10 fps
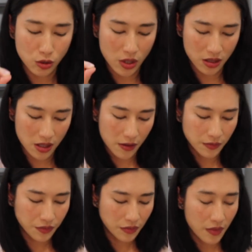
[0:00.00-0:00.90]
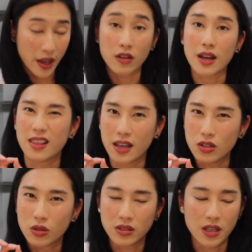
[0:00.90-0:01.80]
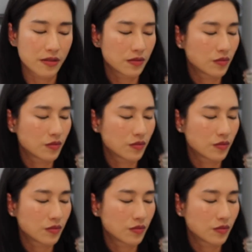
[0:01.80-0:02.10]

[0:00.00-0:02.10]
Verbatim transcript: 蒜的香，还有橄榄油的香。